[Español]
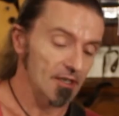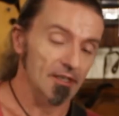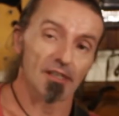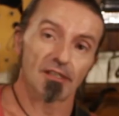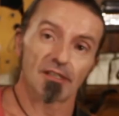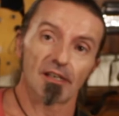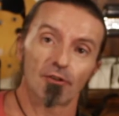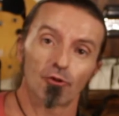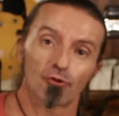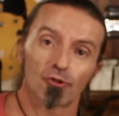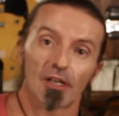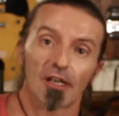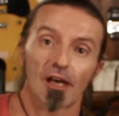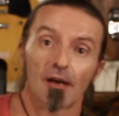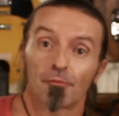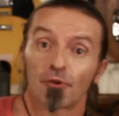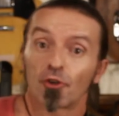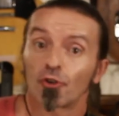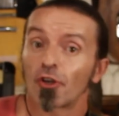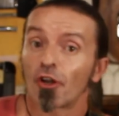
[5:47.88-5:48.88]
que es la
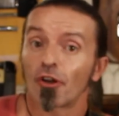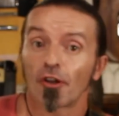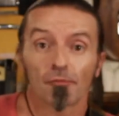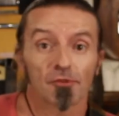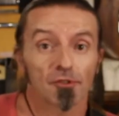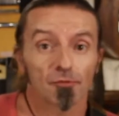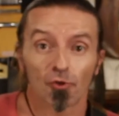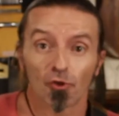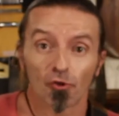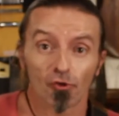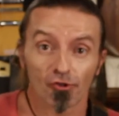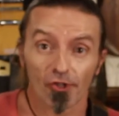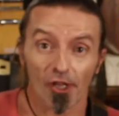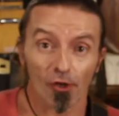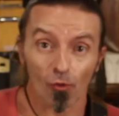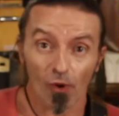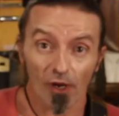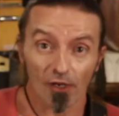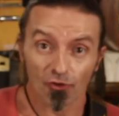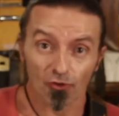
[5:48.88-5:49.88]
nota pero que ahora mismo nos da
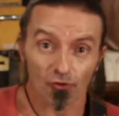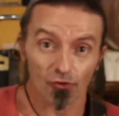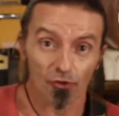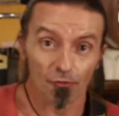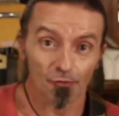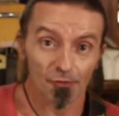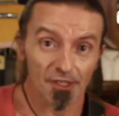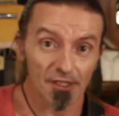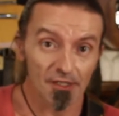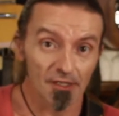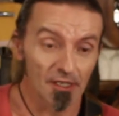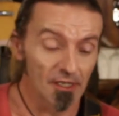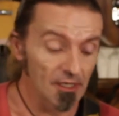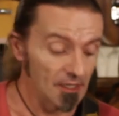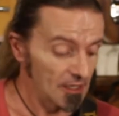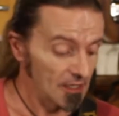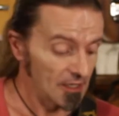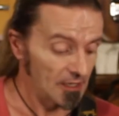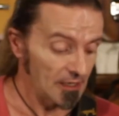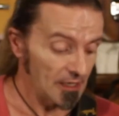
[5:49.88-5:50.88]
igual su nombre,
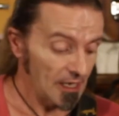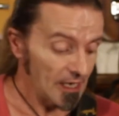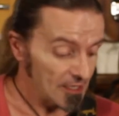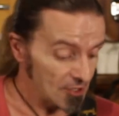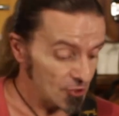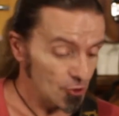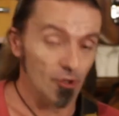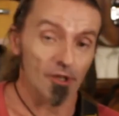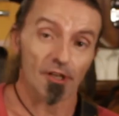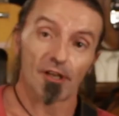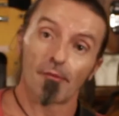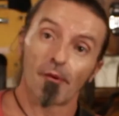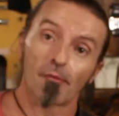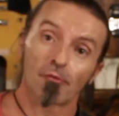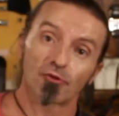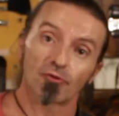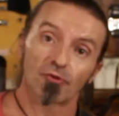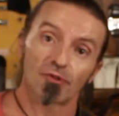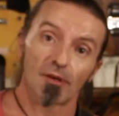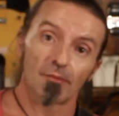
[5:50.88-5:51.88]
a esto le
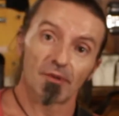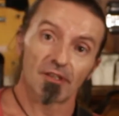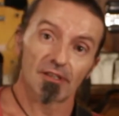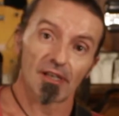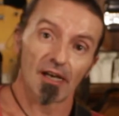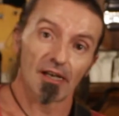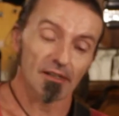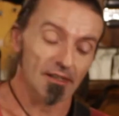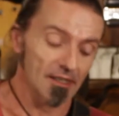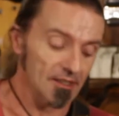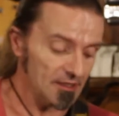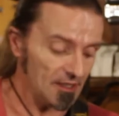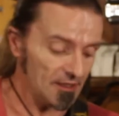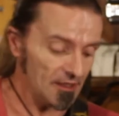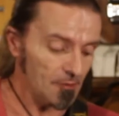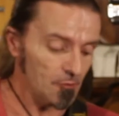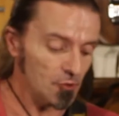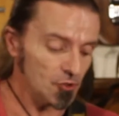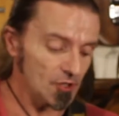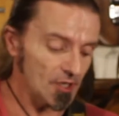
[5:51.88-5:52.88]
llamamos fundamental y
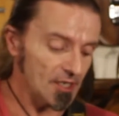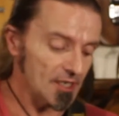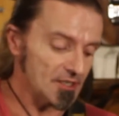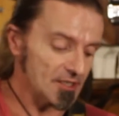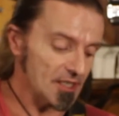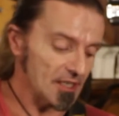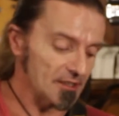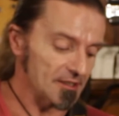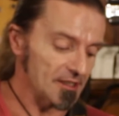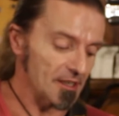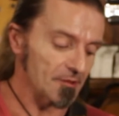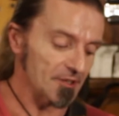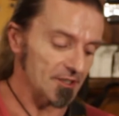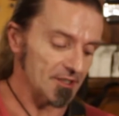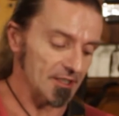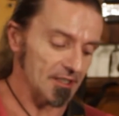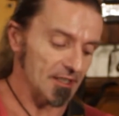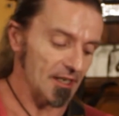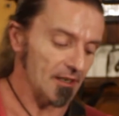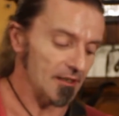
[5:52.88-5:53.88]
trazamos esta línea
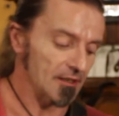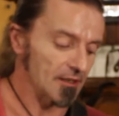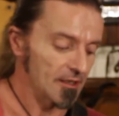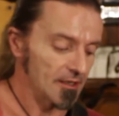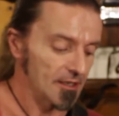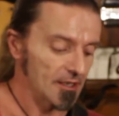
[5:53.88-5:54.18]
vertical.